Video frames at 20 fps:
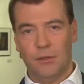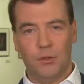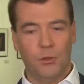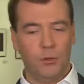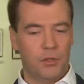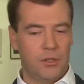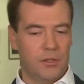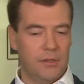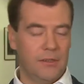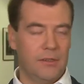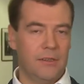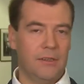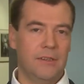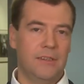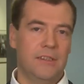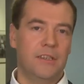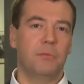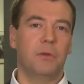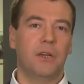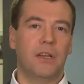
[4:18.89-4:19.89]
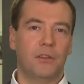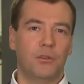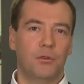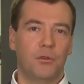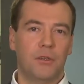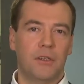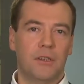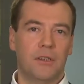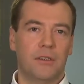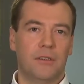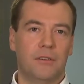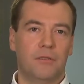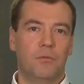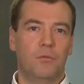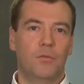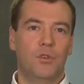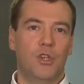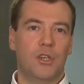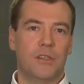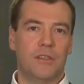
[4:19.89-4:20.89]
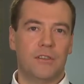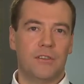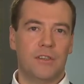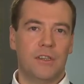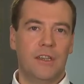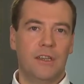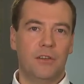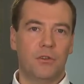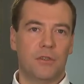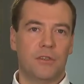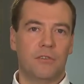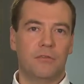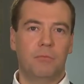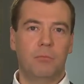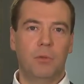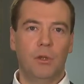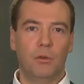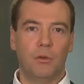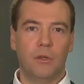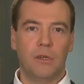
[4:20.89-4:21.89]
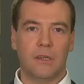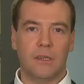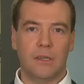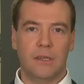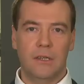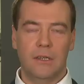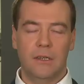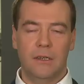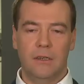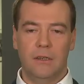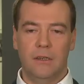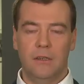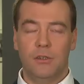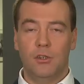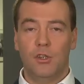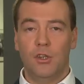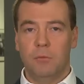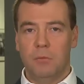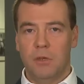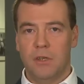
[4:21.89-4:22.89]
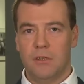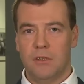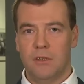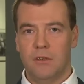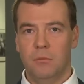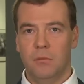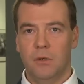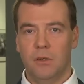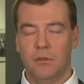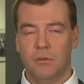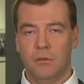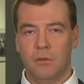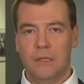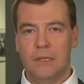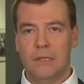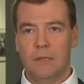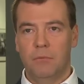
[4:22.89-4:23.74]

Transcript: тоже тема, которая часто задается в блогах, а, чем я снимаю.